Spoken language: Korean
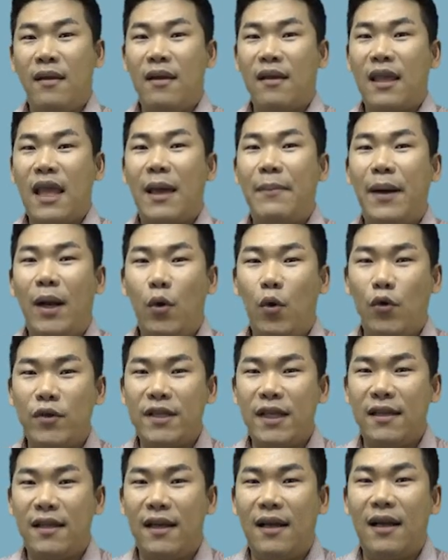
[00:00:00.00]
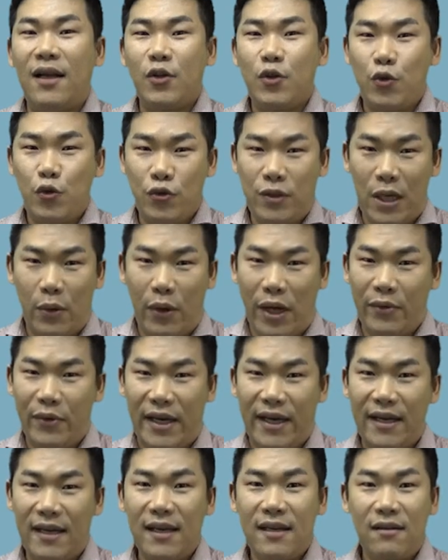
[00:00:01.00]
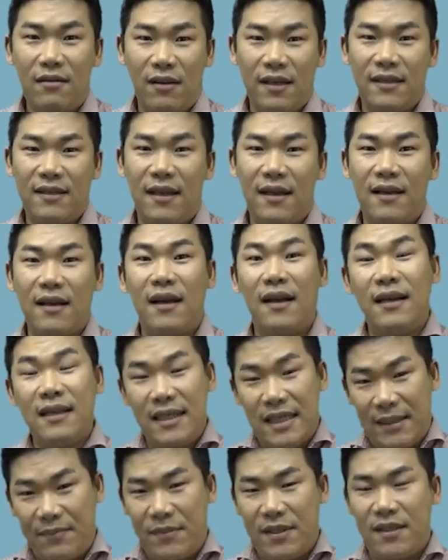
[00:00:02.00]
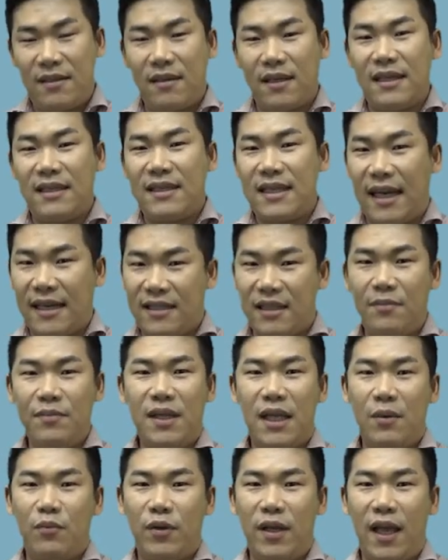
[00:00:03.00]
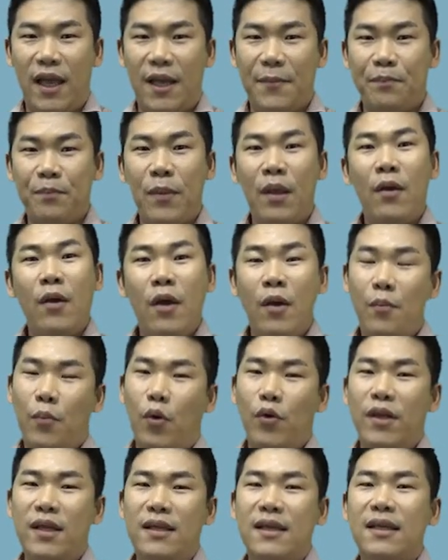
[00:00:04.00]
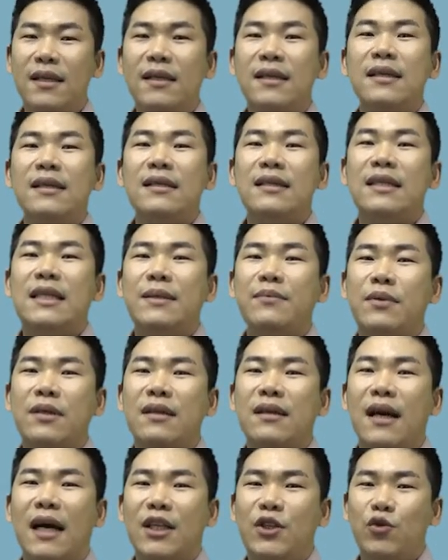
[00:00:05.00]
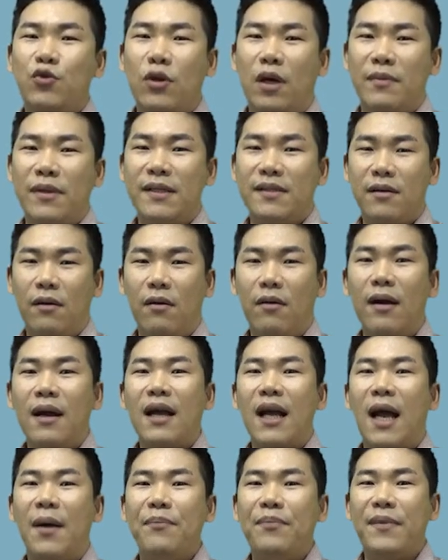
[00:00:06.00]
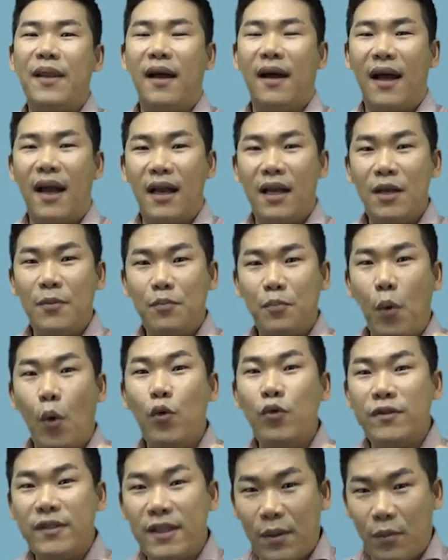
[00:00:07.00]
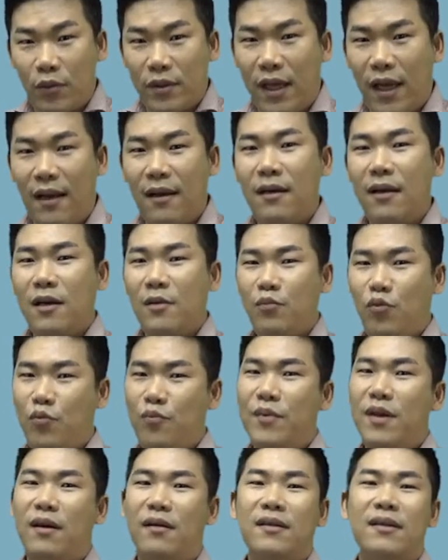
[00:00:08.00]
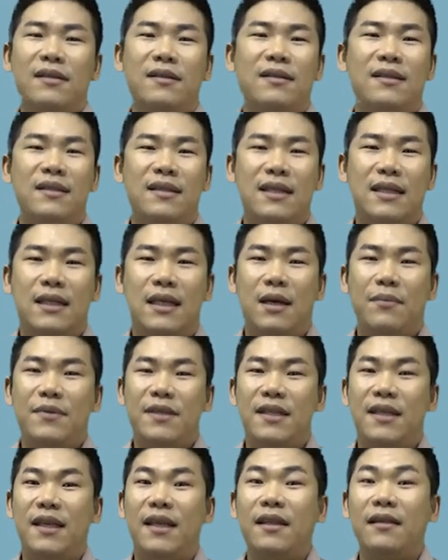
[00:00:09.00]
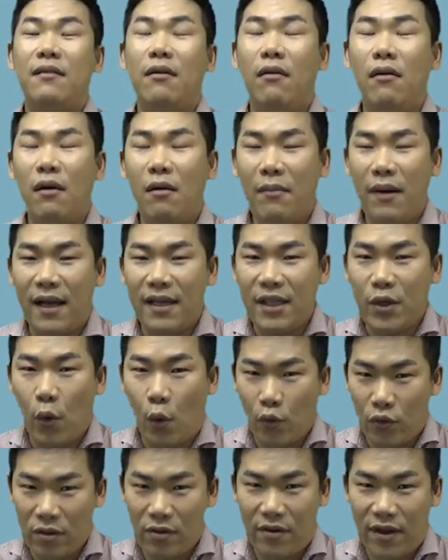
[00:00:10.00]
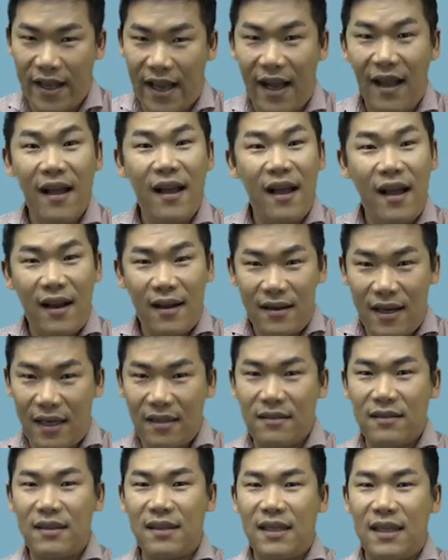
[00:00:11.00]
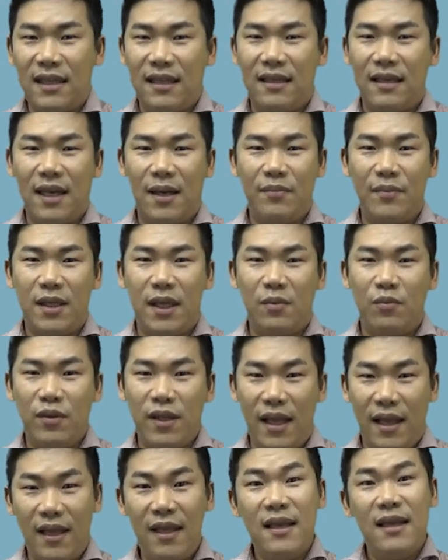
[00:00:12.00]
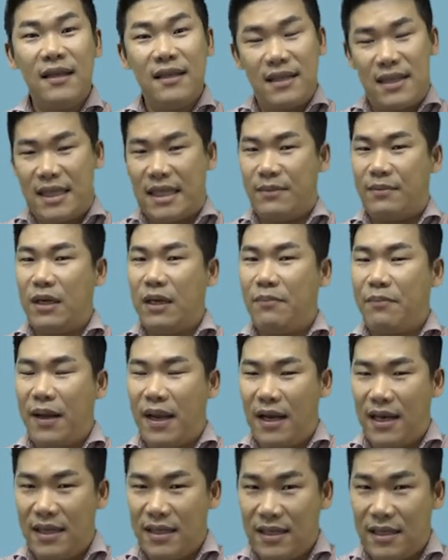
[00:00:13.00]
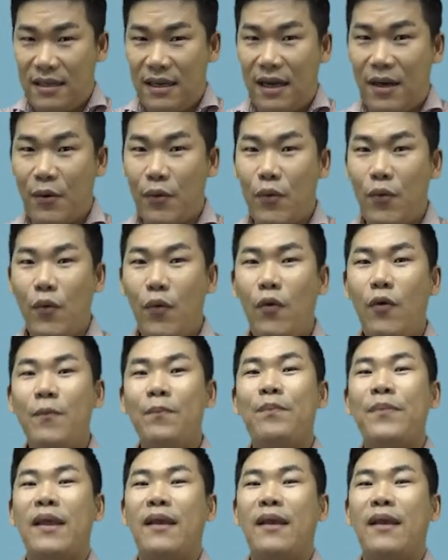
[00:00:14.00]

개발 호재나 규제 완화, 거기다가 입지적인 장점 때문에 본인이 집을 가져가면서 감당할 보유세보다 분명 집값이 더 많이 오를 거야 라는 기대감 때문에 집을 팔지 않고